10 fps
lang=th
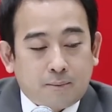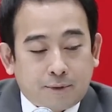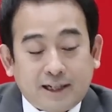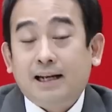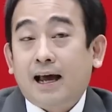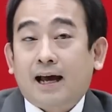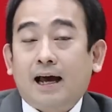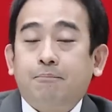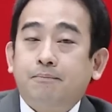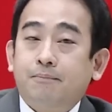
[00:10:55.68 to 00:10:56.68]
ประเด็นแรก
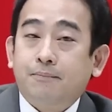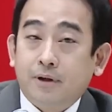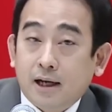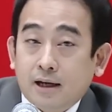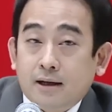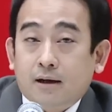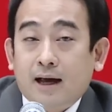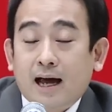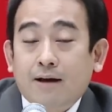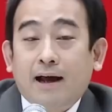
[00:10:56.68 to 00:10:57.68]
ครับเรื่อง
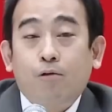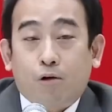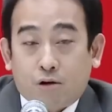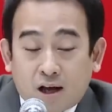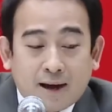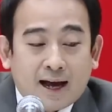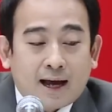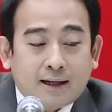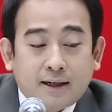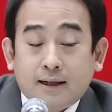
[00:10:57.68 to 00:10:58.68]
ค่าแรงหกร้อยบา
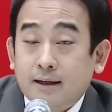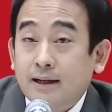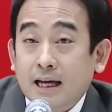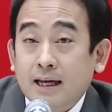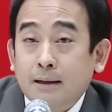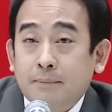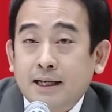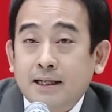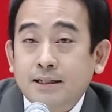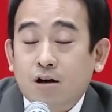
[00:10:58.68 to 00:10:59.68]
ทใน
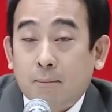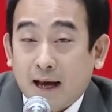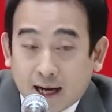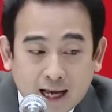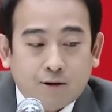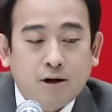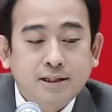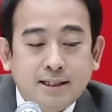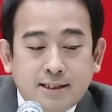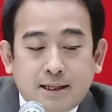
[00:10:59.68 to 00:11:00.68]
ปีสองพันห้าร้อย
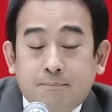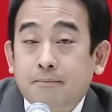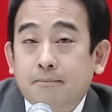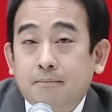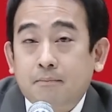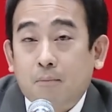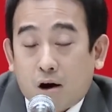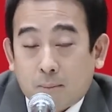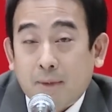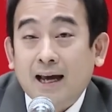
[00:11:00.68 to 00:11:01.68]
เจ็ดสิบเห
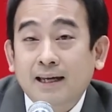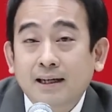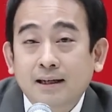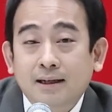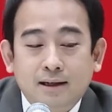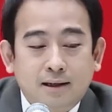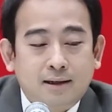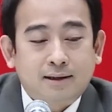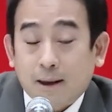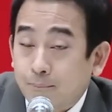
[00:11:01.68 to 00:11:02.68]
มาะไหม
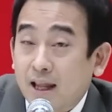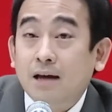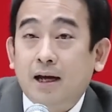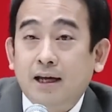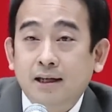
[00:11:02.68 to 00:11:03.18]
ทำได้ไหม